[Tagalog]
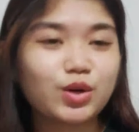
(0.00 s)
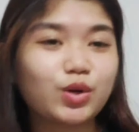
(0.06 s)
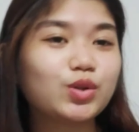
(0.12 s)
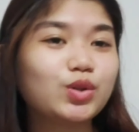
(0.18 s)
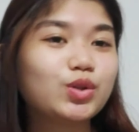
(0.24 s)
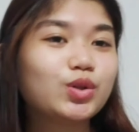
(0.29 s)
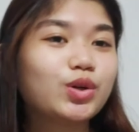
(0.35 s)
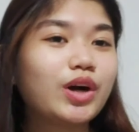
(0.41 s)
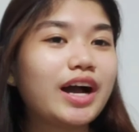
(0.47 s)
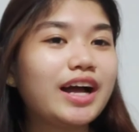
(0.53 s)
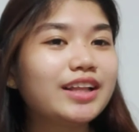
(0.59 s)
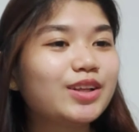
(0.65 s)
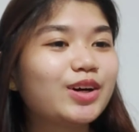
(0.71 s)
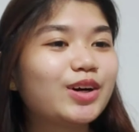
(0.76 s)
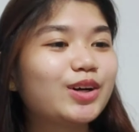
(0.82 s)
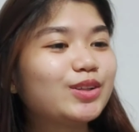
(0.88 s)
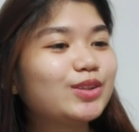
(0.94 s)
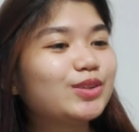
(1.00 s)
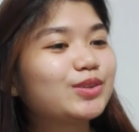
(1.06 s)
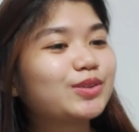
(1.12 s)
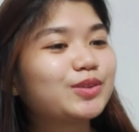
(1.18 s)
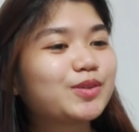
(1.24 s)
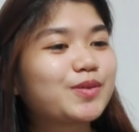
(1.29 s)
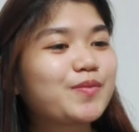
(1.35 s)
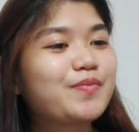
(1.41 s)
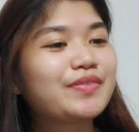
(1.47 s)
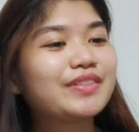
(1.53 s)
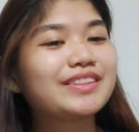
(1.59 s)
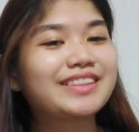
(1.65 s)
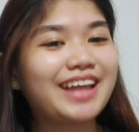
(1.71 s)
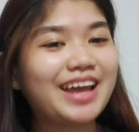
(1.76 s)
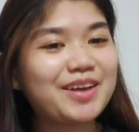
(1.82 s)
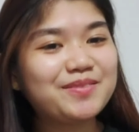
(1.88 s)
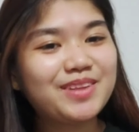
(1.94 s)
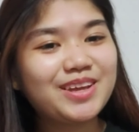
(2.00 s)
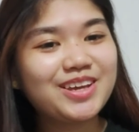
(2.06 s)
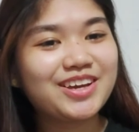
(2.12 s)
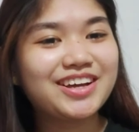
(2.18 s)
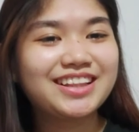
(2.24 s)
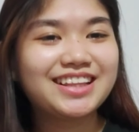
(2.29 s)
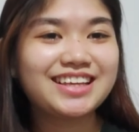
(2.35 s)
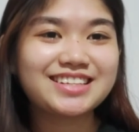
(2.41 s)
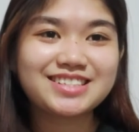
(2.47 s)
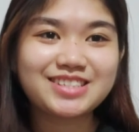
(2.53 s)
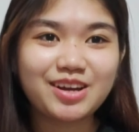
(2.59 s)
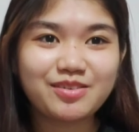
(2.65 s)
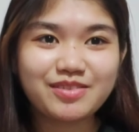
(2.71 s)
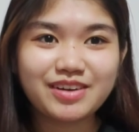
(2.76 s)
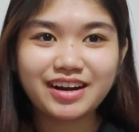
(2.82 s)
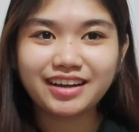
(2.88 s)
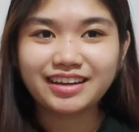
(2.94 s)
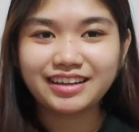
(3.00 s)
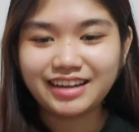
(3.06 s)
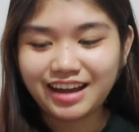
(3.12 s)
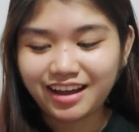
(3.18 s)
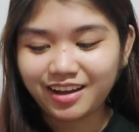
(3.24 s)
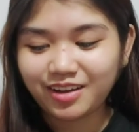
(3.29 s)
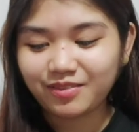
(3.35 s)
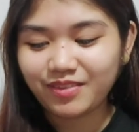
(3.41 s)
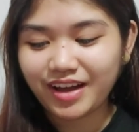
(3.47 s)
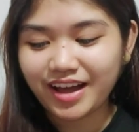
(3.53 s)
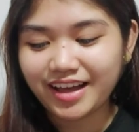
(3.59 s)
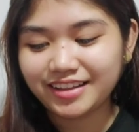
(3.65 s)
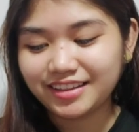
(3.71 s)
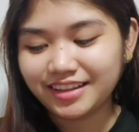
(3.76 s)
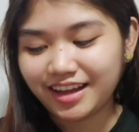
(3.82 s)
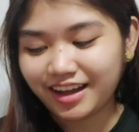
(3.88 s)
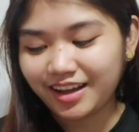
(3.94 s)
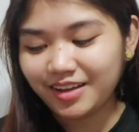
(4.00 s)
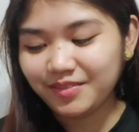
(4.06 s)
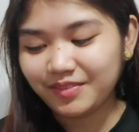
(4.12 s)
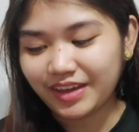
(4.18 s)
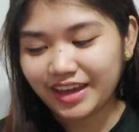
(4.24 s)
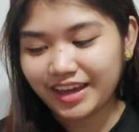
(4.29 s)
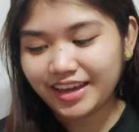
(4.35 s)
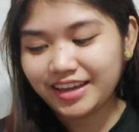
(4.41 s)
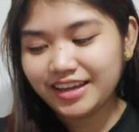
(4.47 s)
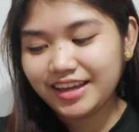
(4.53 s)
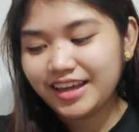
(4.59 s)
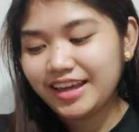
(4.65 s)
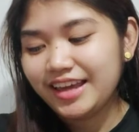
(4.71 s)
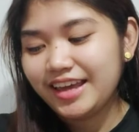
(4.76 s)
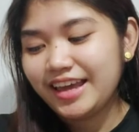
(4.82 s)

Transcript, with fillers: So, nung ano, nung time na yon is sobrang kinakabahan na kami.